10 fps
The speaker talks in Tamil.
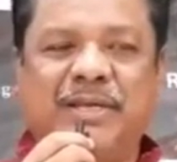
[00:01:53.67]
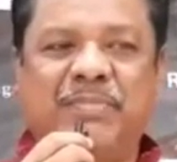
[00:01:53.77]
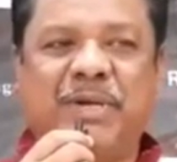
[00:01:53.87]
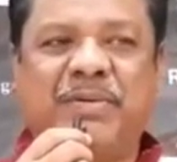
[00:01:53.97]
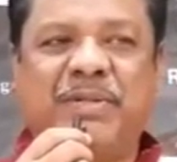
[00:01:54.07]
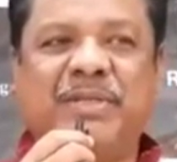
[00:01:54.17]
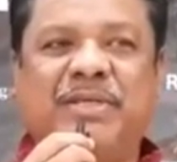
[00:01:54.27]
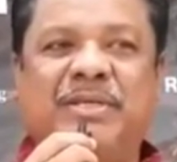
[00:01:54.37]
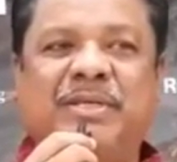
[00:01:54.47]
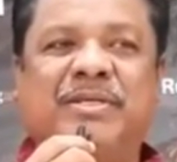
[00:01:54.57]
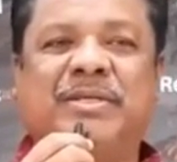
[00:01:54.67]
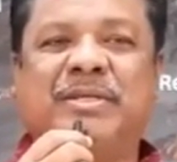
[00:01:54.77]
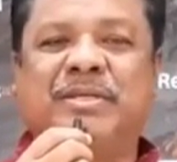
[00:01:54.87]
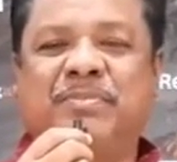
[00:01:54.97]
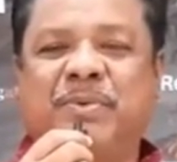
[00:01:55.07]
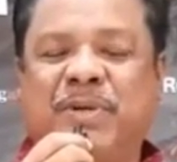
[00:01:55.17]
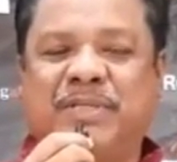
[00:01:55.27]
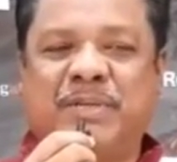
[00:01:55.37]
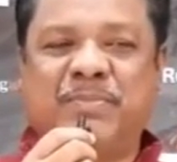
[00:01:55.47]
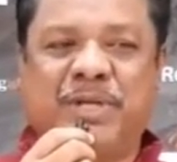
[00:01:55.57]
எப்படி வந்து இப்போ உள்ள
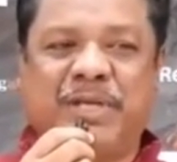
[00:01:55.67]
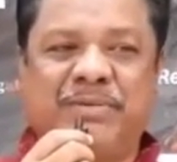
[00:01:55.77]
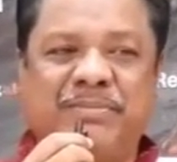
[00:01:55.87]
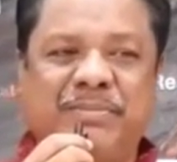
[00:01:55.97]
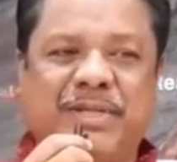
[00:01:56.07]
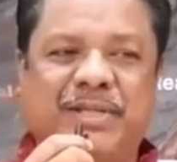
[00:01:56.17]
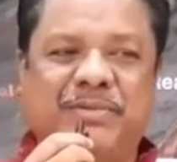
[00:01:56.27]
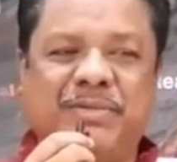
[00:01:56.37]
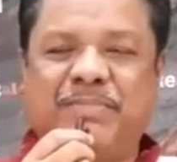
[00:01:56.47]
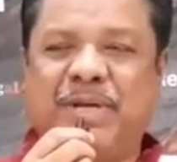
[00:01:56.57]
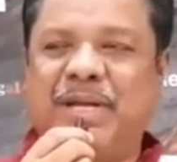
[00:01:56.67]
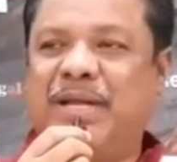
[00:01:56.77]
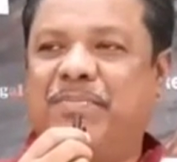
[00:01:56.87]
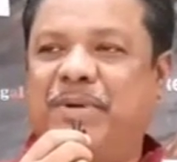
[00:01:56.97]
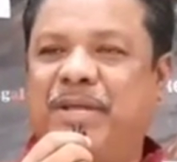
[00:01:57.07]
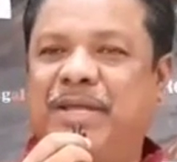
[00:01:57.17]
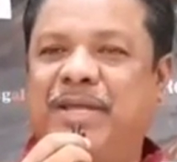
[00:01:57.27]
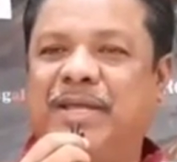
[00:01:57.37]
சமுதாயம் அதாவது பிள்ளைகளை எப்படி